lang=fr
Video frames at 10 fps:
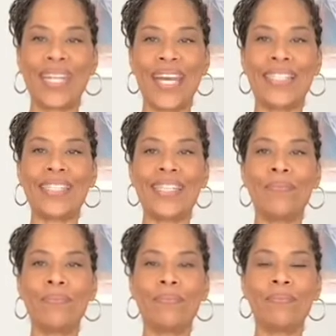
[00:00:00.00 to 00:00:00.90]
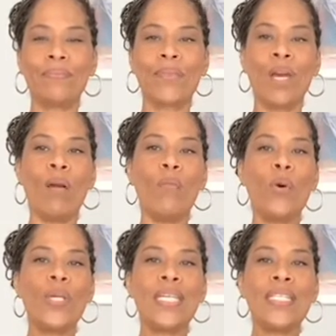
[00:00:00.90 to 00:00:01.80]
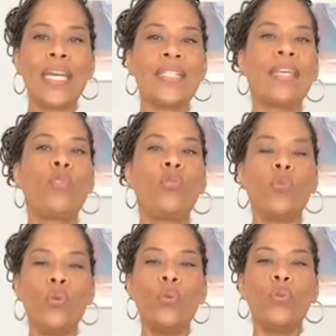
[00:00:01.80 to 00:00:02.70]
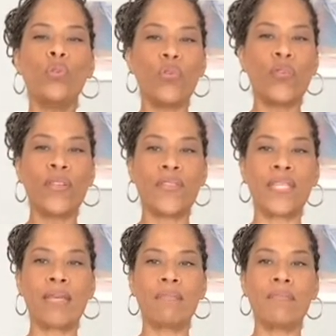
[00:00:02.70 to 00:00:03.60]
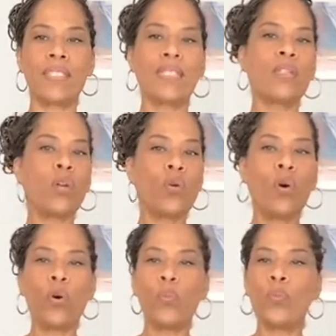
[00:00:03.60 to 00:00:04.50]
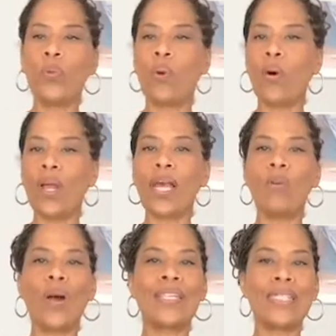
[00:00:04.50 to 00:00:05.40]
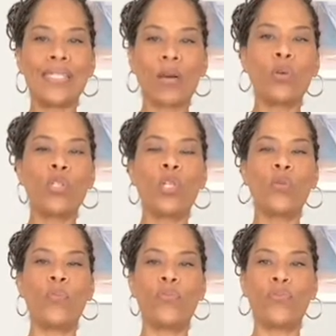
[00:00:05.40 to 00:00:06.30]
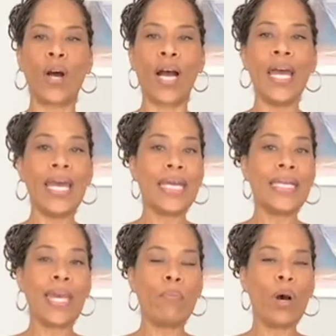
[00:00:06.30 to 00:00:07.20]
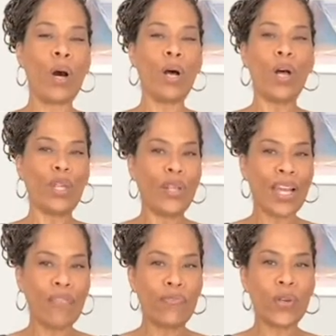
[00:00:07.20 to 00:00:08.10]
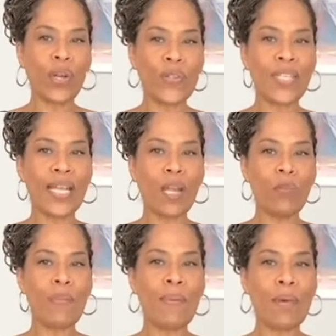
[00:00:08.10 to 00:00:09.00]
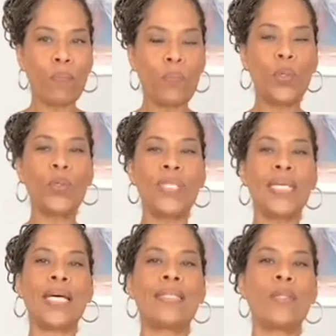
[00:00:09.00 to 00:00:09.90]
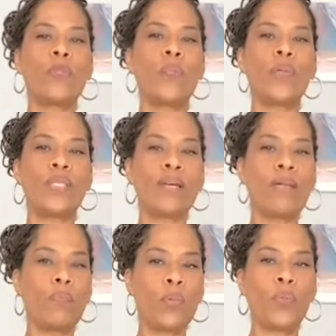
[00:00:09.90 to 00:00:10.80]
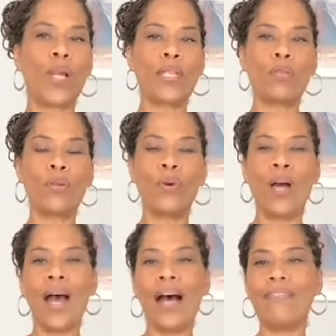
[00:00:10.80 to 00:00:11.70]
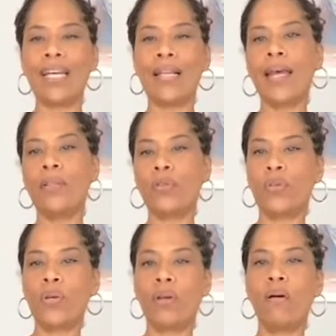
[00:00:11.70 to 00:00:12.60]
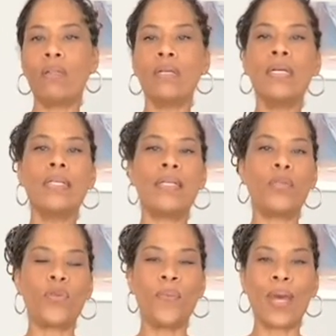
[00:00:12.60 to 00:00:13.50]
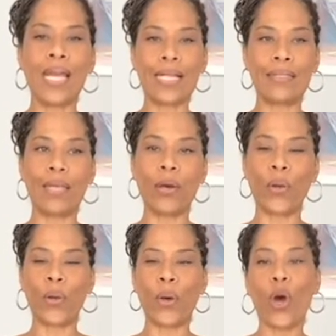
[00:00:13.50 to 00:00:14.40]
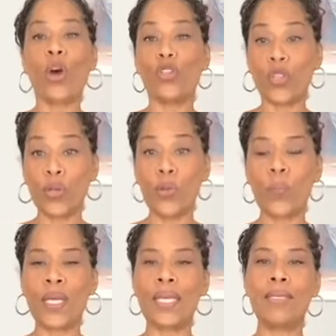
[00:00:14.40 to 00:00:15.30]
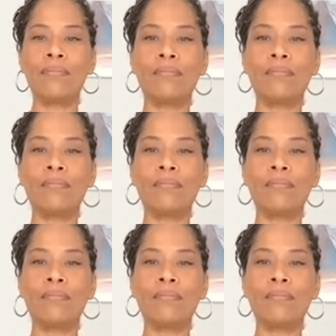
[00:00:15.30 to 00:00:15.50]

dernier. Moïse était tout sauf un saint. C'était un corrompu, un hors-la-loi qui s'accrochait au pouvoir et qui est mort dans la violence qu'il a lui-même imposée à ses opposants et populations avec l'aide de gangs qui semaient la terreur dans le pays.